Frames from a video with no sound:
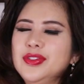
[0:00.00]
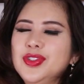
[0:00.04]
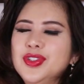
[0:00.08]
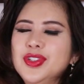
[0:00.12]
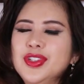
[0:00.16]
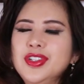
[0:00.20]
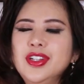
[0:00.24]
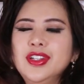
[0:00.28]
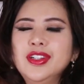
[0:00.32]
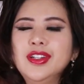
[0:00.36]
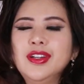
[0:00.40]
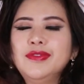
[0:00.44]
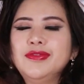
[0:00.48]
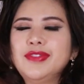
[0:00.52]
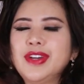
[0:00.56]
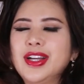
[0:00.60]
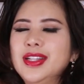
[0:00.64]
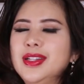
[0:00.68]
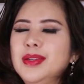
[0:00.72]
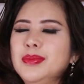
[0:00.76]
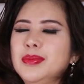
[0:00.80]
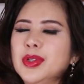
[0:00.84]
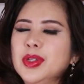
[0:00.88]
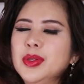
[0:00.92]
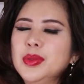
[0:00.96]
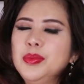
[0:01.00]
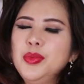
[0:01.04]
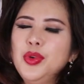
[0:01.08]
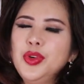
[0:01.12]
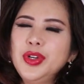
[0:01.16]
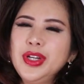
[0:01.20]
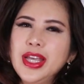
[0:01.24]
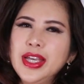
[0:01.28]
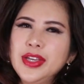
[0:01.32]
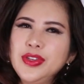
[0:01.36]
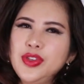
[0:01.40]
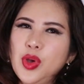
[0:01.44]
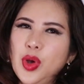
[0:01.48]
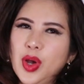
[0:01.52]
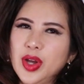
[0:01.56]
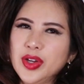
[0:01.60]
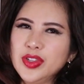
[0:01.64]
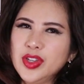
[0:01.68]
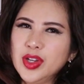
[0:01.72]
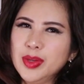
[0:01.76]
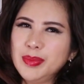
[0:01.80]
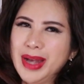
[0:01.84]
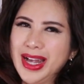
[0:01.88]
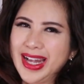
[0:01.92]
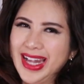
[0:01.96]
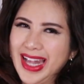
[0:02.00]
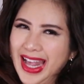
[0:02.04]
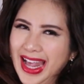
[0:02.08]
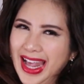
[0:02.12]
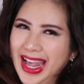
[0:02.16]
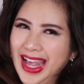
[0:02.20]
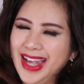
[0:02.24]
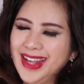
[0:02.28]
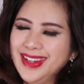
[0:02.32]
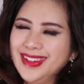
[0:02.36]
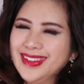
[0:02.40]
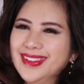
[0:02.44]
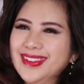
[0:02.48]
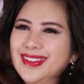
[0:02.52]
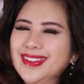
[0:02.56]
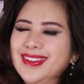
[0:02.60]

cho nên không phải là một cái mối đe dọa cho bà cả